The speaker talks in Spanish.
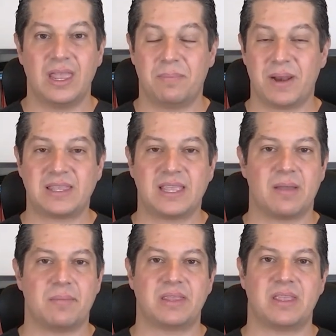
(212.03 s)
Y
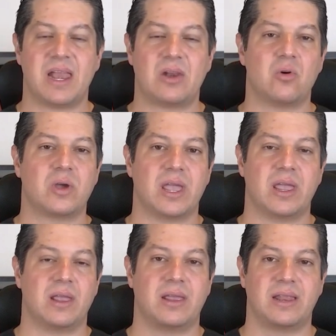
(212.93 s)
prácticamente algo
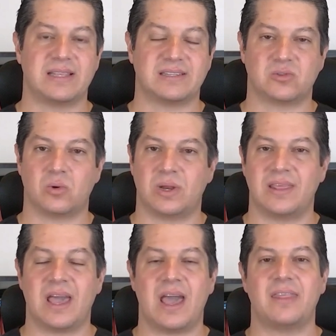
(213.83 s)
que la
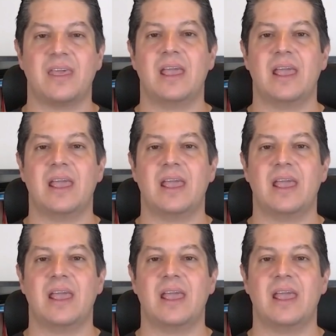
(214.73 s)
sexualidad,